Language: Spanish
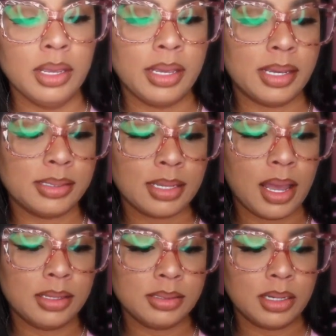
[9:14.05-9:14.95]
es
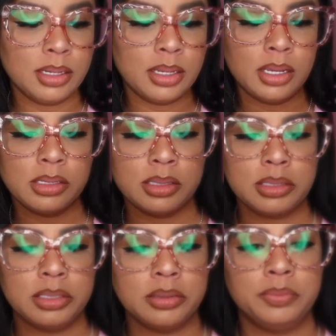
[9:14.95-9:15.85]
hand
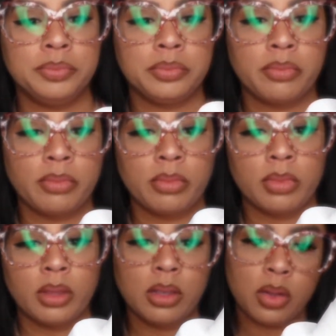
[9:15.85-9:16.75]
sanitizer
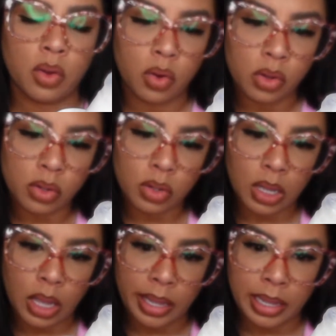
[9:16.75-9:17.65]
con
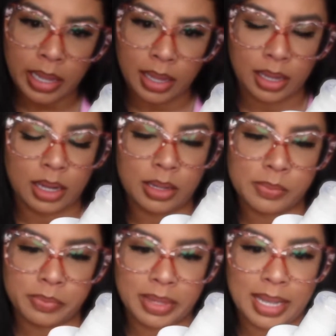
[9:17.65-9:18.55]
eh,
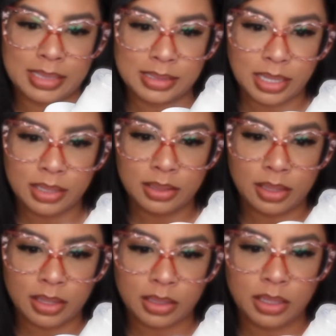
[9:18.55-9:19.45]

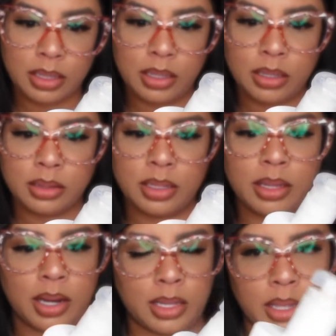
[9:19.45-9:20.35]
aceite y te
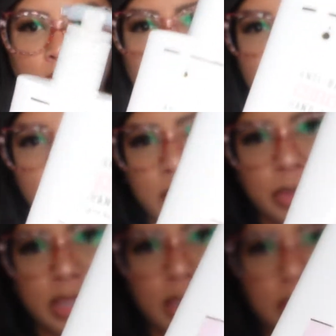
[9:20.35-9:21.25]
hidrata, es como una
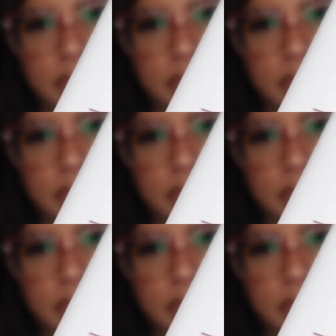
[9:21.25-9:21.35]
cremita